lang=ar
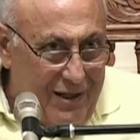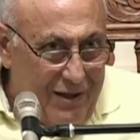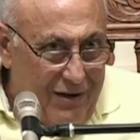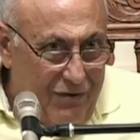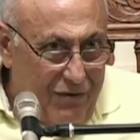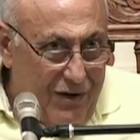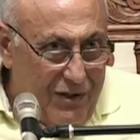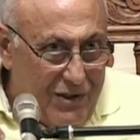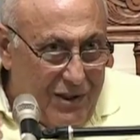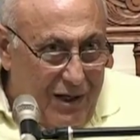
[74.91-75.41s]

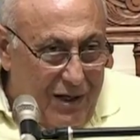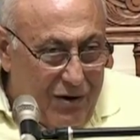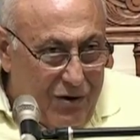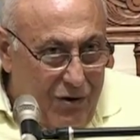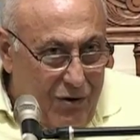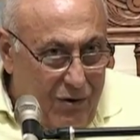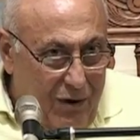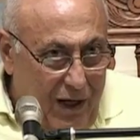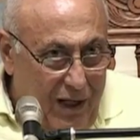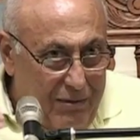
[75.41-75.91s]
فصار
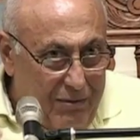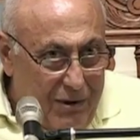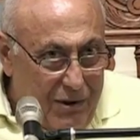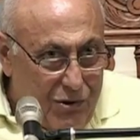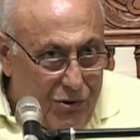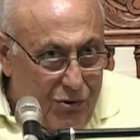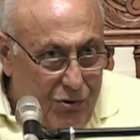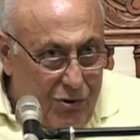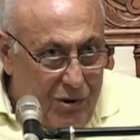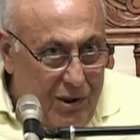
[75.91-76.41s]
كل واحد
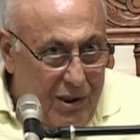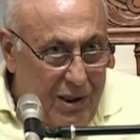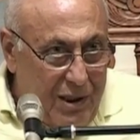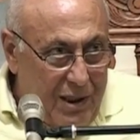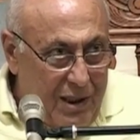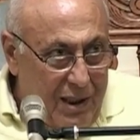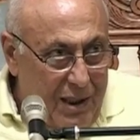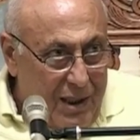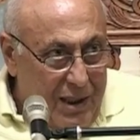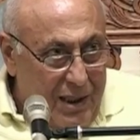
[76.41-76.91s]
مسؤول
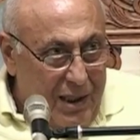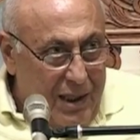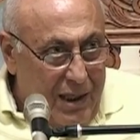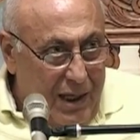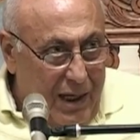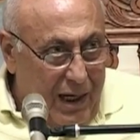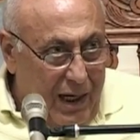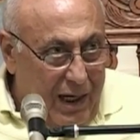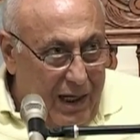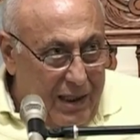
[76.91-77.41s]

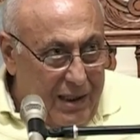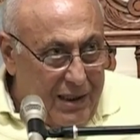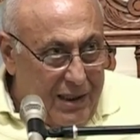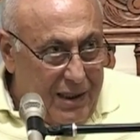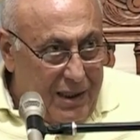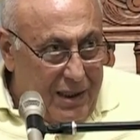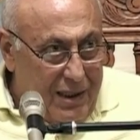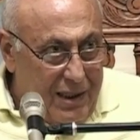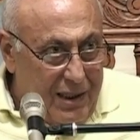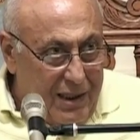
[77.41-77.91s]
عن
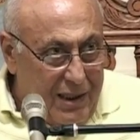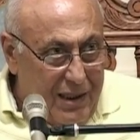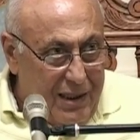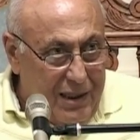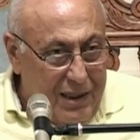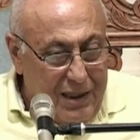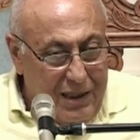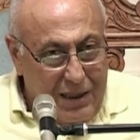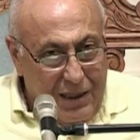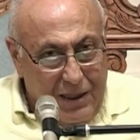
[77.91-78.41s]

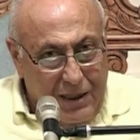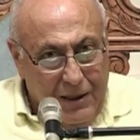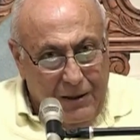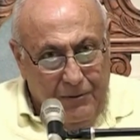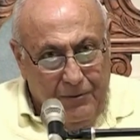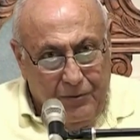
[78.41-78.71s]
آه،